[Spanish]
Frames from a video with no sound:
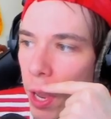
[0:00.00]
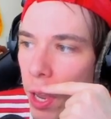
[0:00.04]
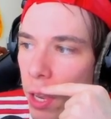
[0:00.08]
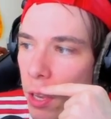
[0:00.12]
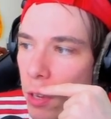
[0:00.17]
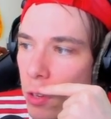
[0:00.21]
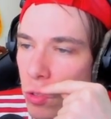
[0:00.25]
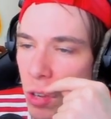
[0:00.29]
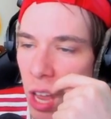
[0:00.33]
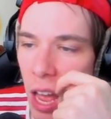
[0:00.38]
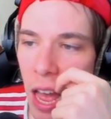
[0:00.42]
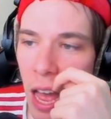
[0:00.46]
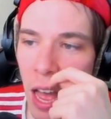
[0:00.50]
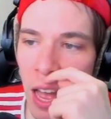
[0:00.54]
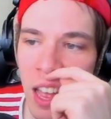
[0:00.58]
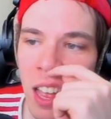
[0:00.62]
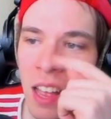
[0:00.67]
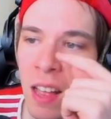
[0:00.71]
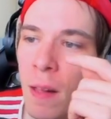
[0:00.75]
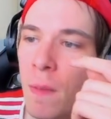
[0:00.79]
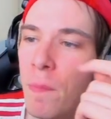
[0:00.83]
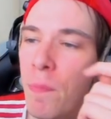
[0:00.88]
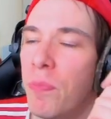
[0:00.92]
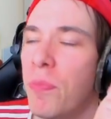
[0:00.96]
¿eh? O sea...
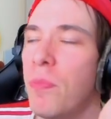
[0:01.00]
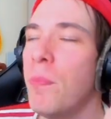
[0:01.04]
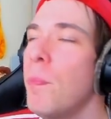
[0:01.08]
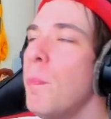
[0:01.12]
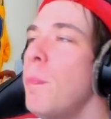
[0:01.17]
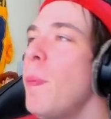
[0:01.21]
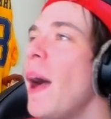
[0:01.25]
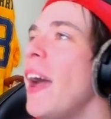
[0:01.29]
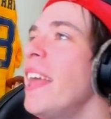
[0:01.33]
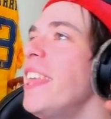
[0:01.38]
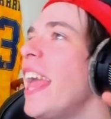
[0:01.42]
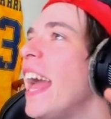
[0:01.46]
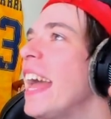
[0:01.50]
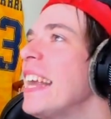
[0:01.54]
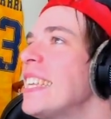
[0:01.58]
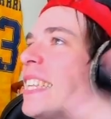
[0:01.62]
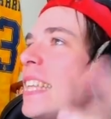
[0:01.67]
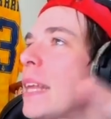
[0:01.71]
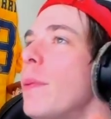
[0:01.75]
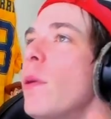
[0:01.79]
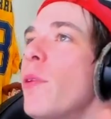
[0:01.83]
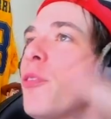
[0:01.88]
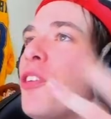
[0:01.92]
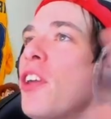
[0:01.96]
Vaya,
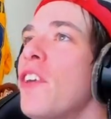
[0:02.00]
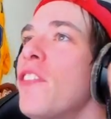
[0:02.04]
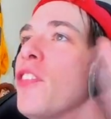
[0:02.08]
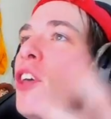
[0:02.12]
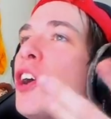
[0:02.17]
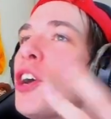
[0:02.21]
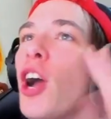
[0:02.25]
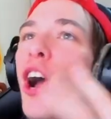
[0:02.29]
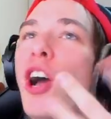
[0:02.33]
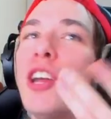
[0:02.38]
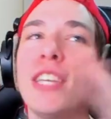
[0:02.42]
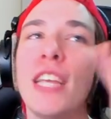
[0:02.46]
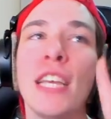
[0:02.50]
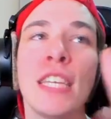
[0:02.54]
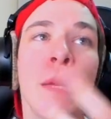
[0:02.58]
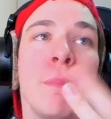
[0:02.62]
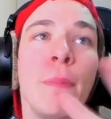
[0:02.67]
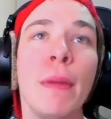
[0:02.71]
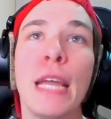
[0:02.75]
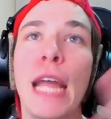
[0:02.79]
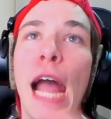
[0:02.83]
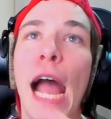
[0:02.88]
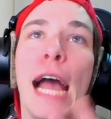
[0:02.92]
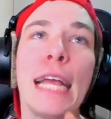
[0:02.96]
estaba haciendo cosas
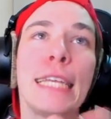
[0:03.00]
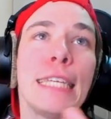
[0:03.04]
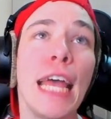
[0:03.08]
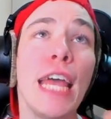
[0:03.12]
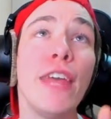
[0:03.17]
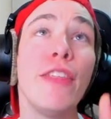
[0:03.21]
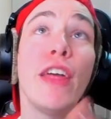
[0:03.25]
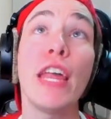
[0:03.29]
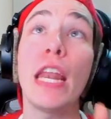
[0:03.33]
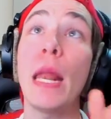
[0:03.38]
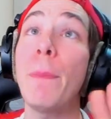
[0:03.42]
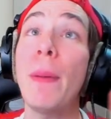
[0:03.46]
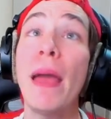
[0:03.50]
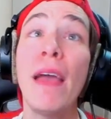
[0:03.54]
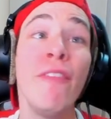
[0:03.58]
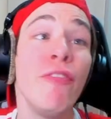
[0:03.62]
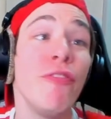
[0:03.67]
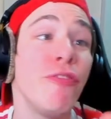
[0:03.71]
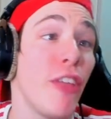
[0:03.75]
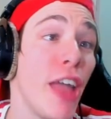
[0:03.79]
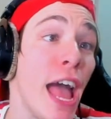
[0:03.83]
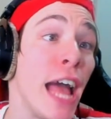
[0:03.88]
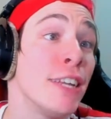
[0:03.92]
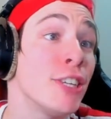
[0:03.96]
en mi casa y de
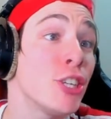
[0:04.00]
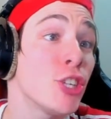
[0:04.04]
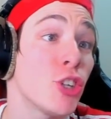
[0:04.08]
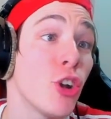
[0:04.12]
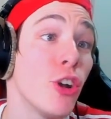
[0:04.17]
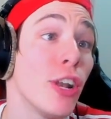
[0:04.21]
repente han